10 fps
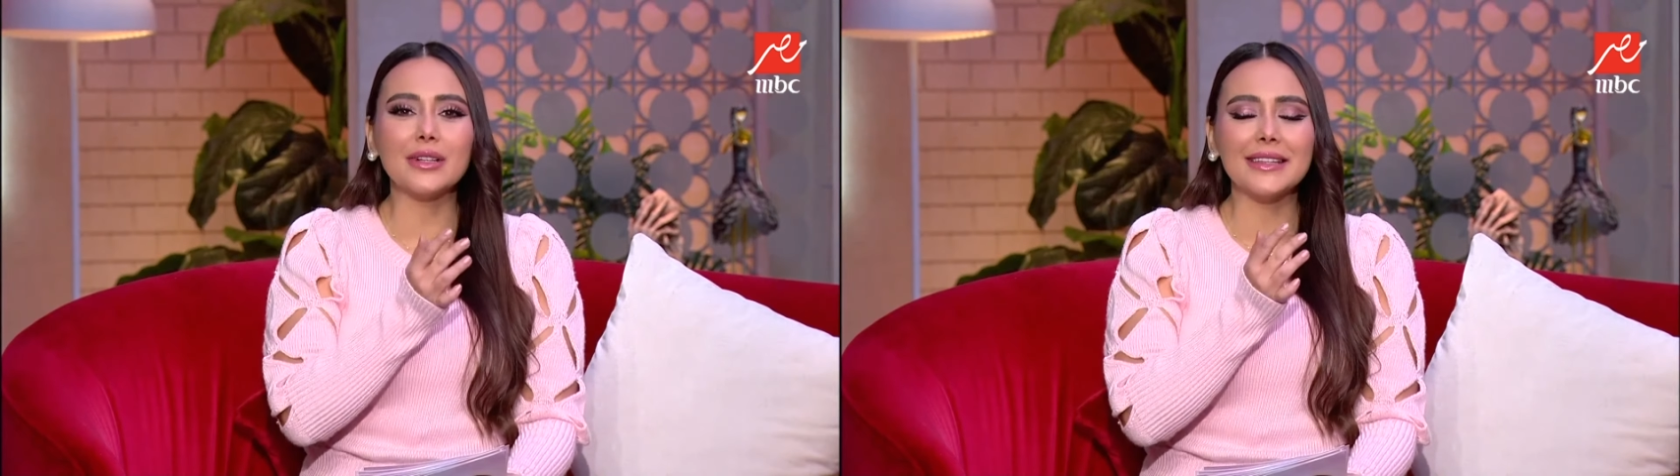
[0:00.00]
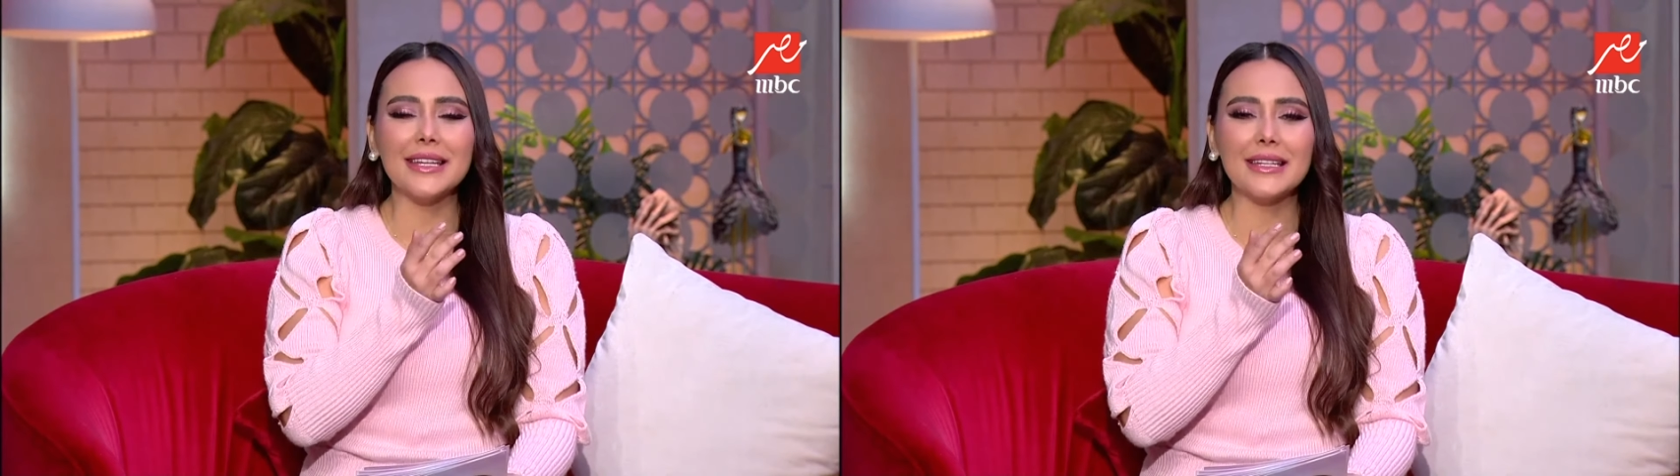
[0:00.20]

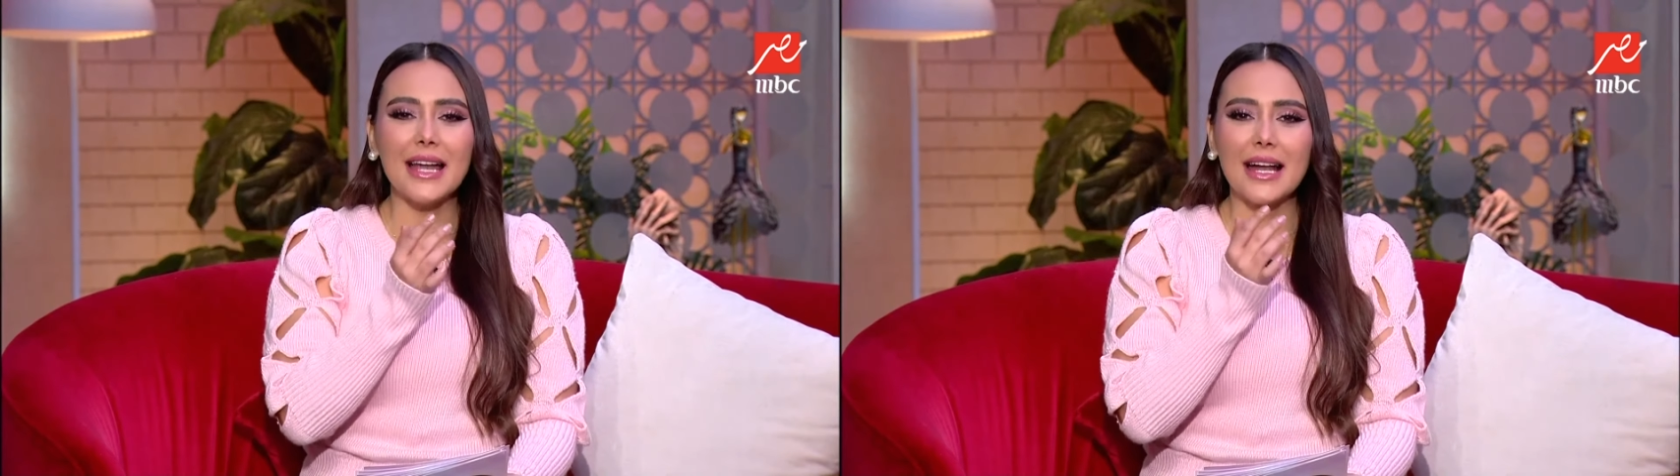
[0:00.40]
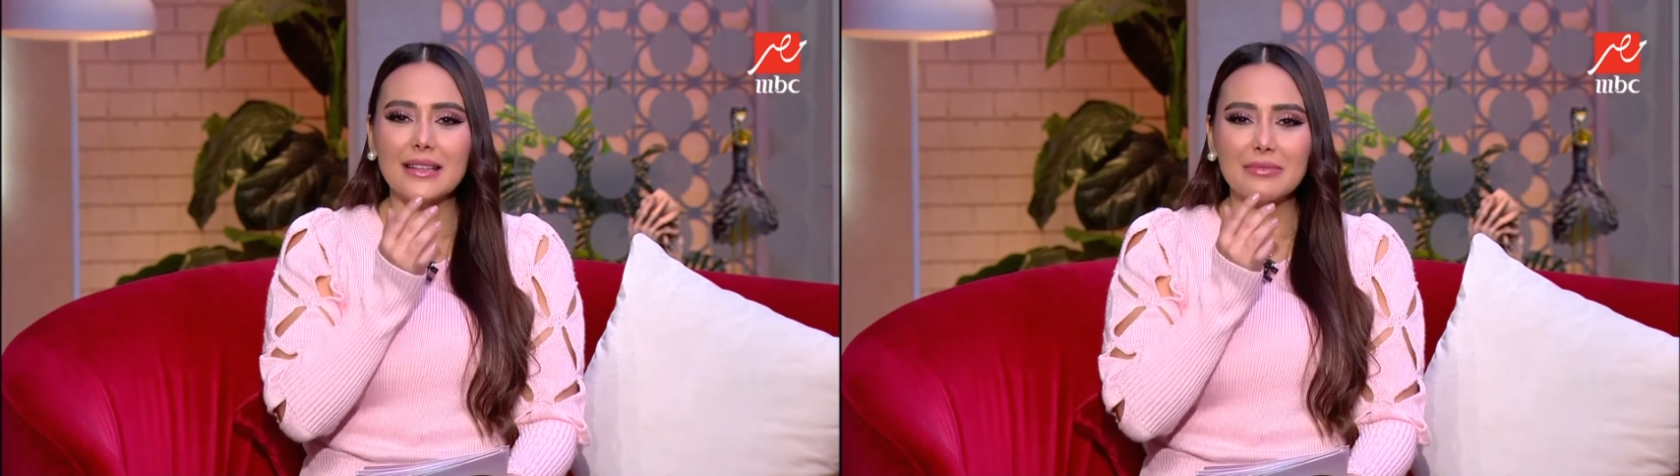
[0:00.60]
اتنين
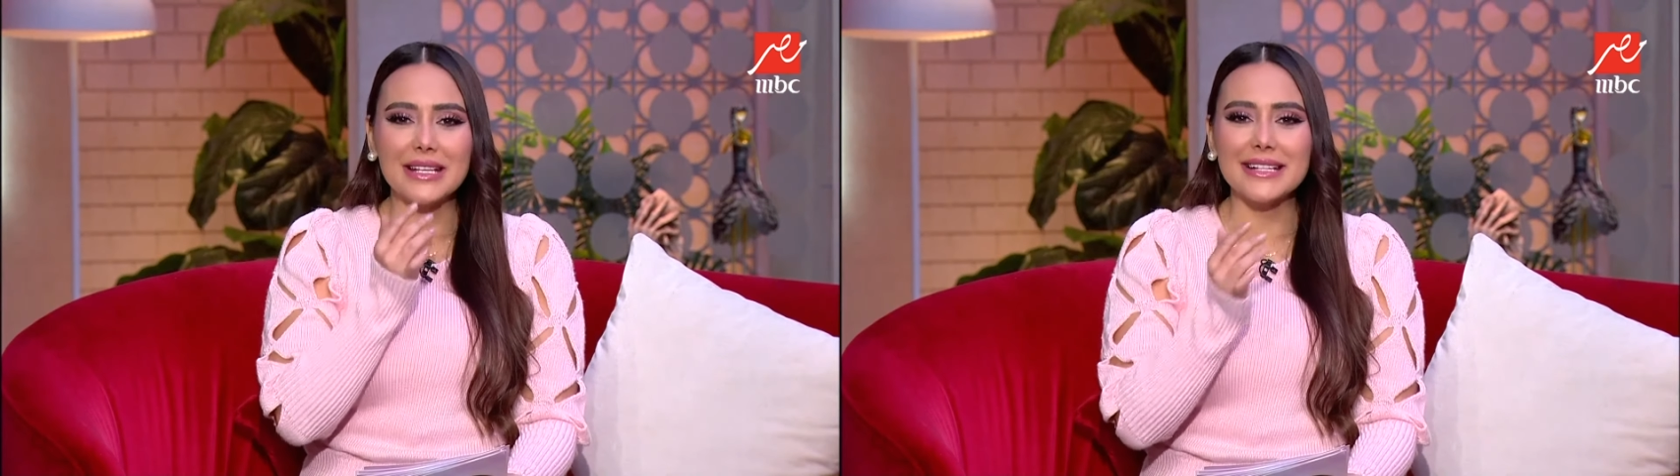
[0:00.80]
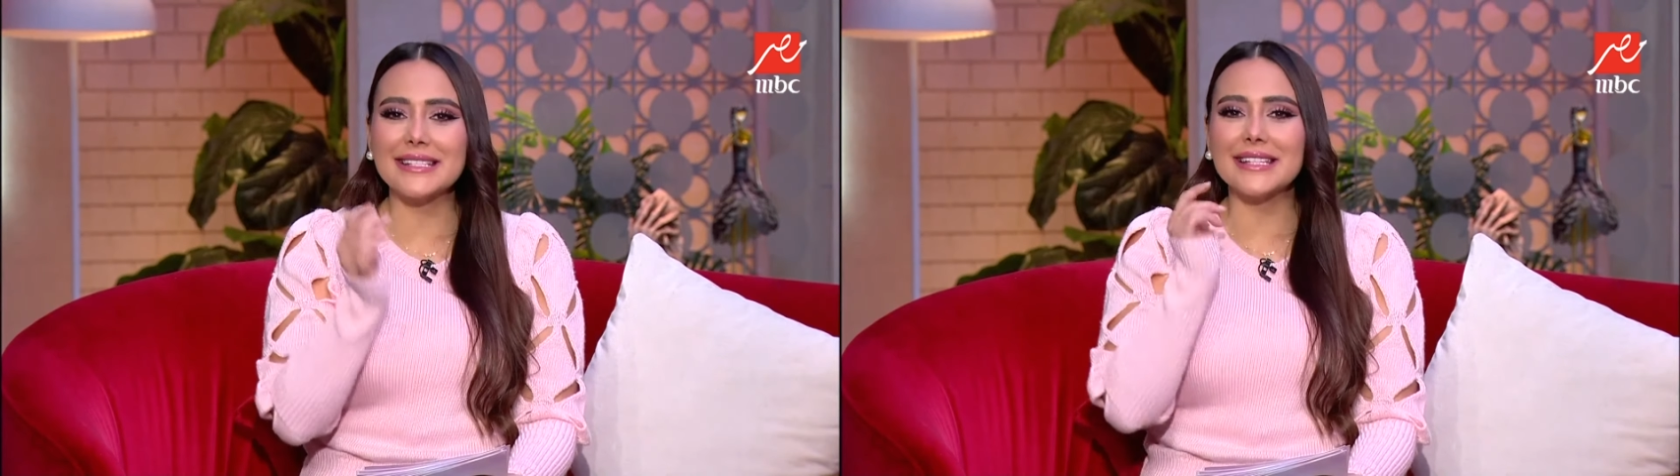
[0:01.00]
يعني
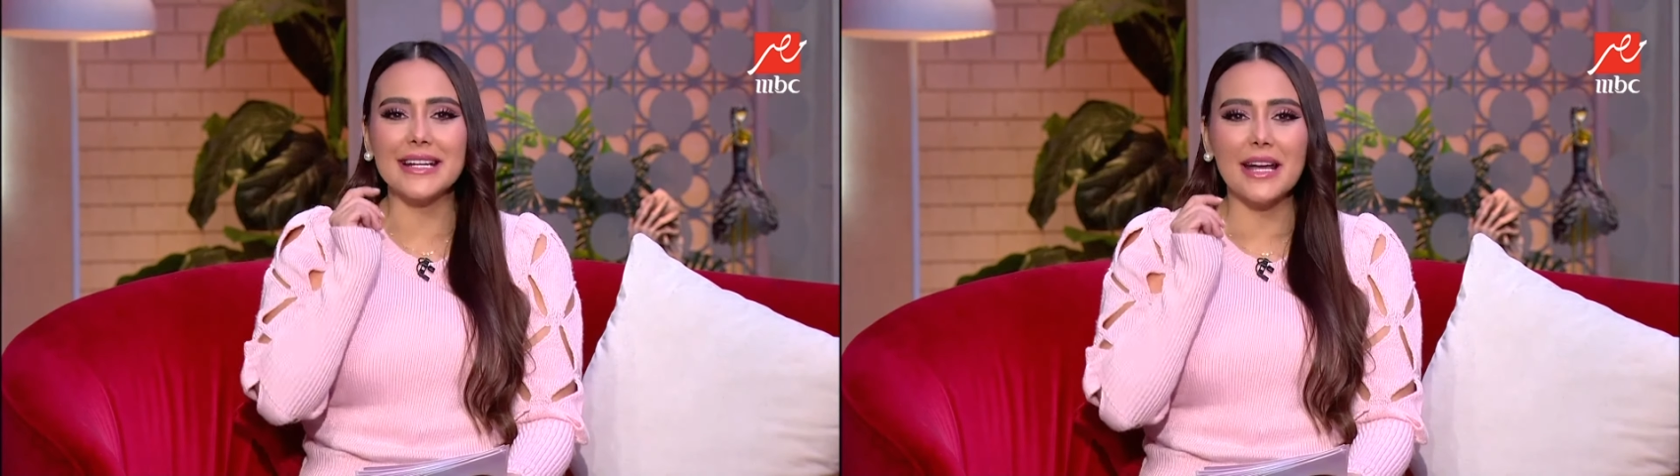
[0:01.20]
بالكتير ميش.